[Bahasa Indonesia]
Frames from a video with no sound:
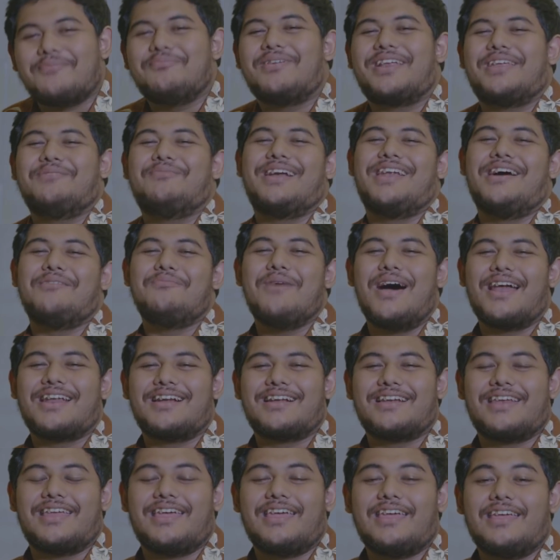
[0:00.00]
beribadah
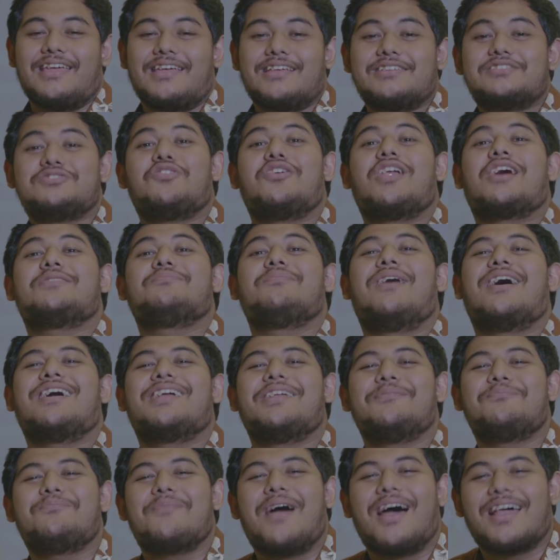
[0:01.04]
bareng nih, sholat
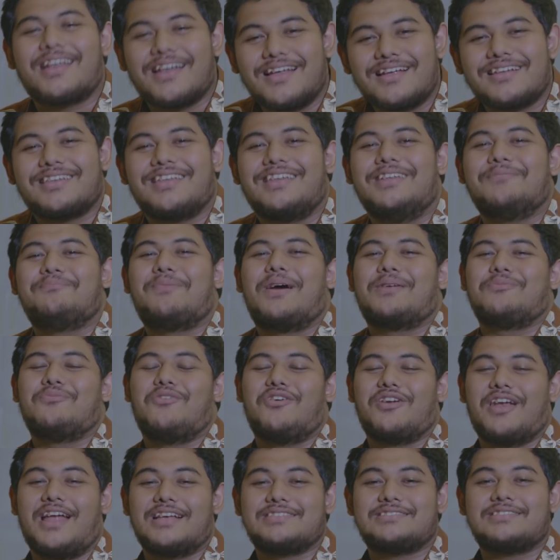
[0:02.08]
maghrib bareng di depan
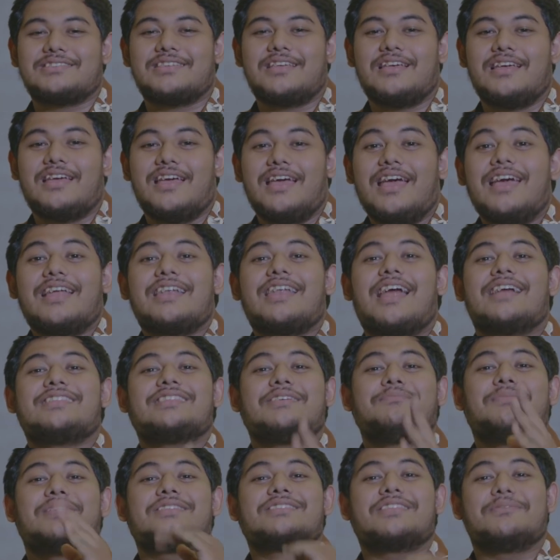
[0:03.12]
Monas. Nah
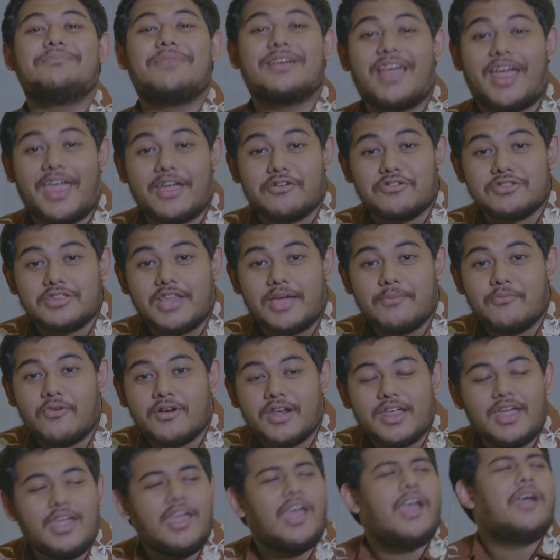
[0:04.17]
teman-teman yang ikut demo nih,